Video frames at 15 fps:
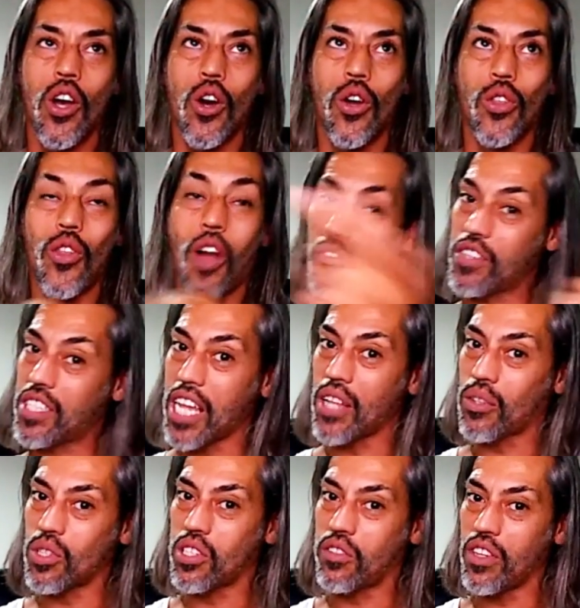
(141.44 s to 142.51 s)

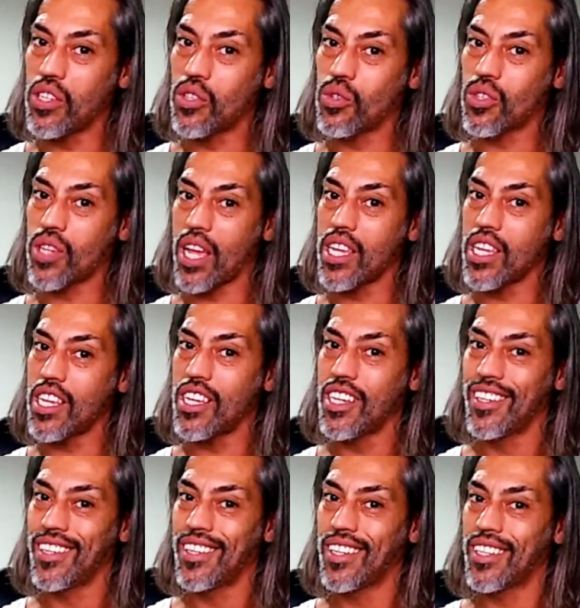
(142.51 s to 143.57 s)
900 vídeos aí,
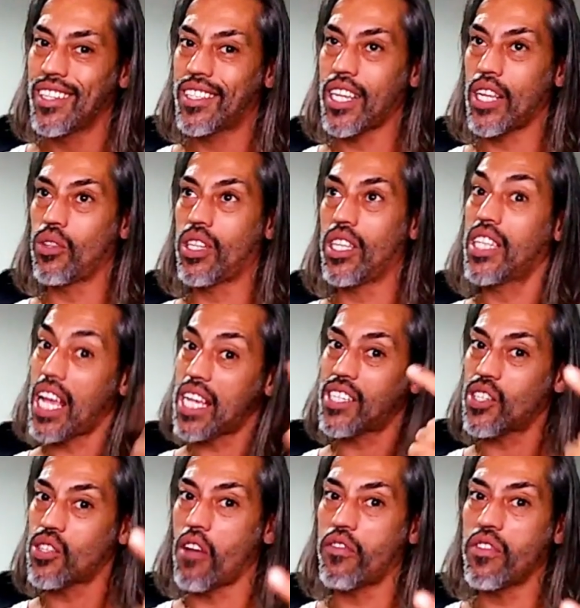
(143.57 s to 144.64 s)
sendo que desses
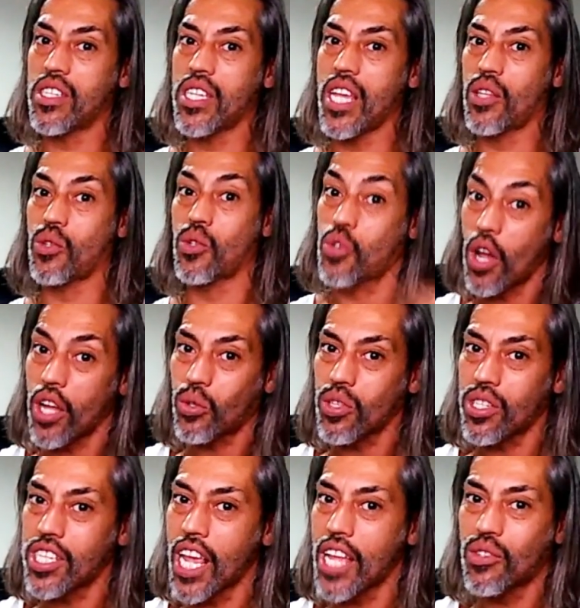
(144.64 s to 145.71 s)
900,
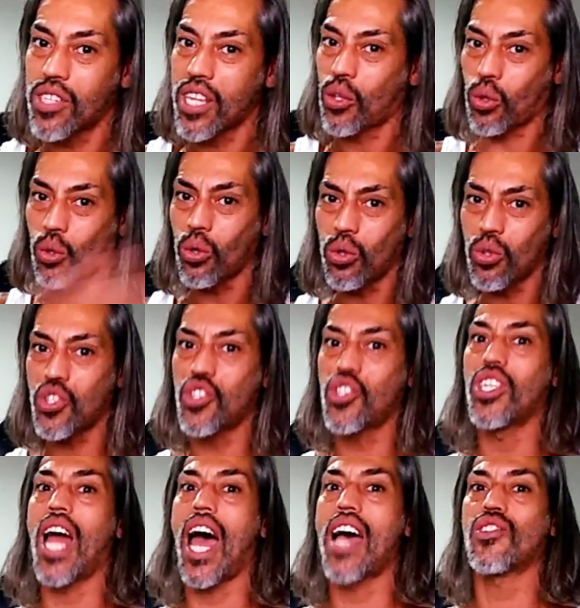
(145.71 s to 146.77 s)
800 é tudo de
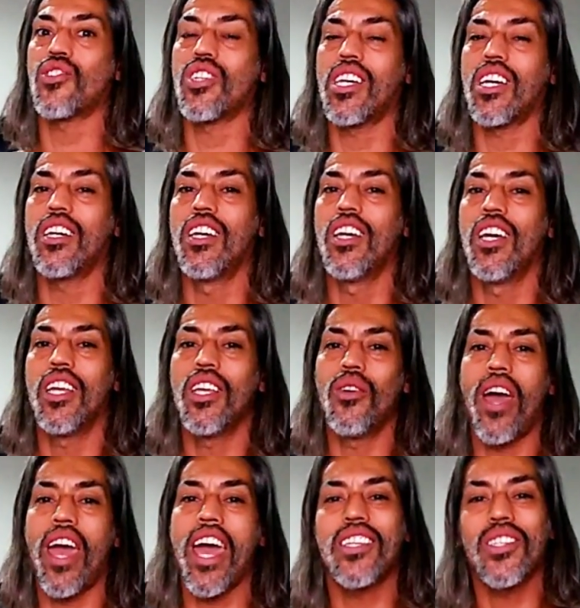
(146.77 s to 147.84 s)
ginástica e o
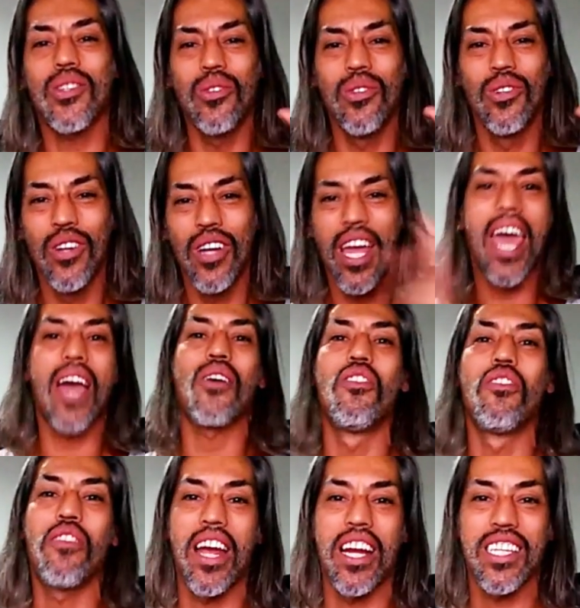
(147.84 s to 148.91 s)
resto é
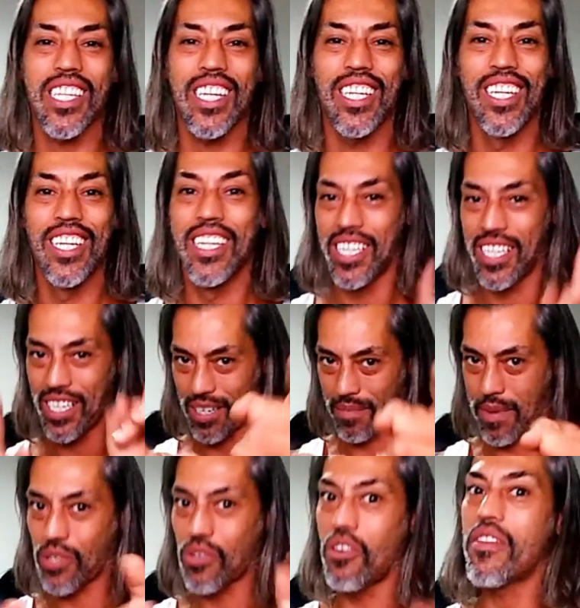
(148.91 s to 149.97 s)
conversa,
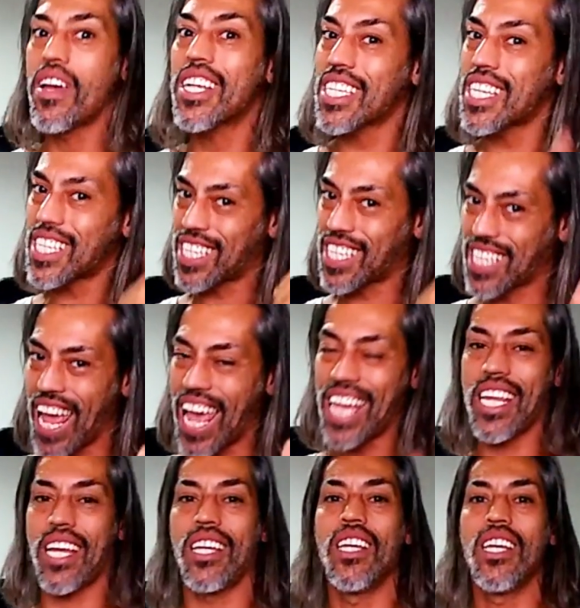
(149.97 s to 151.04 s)
mas conversa
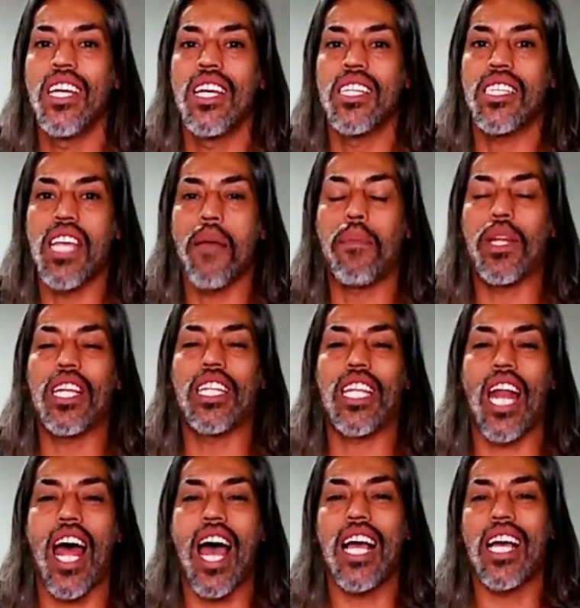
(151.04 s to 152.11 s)
séria. Sempre que
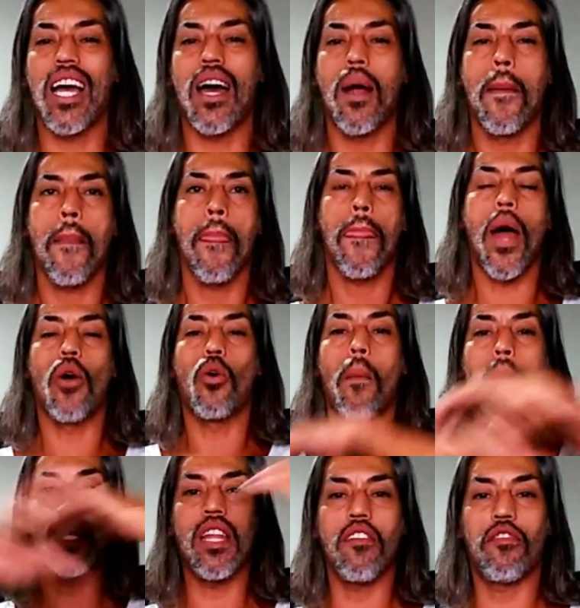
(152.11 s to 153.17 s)
traga algum
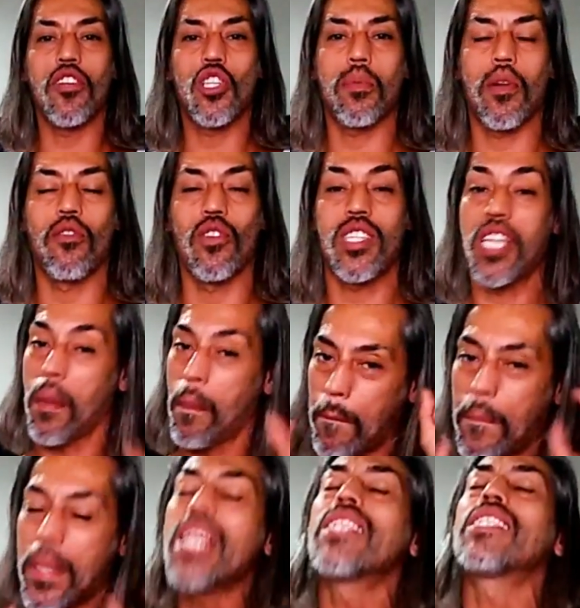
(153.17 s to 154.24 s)
benefício para você,
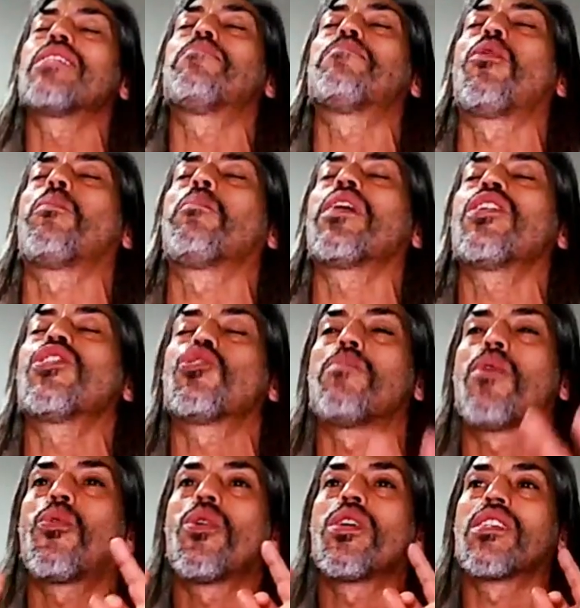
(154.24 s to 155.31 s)
principalmente uma
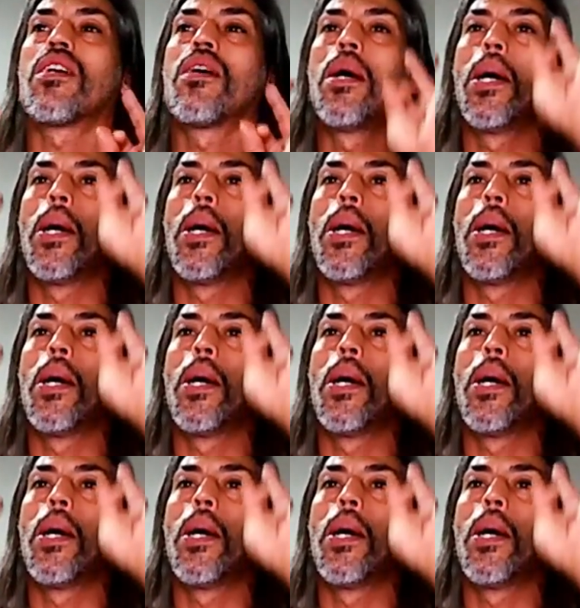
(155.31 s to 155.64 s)
coisa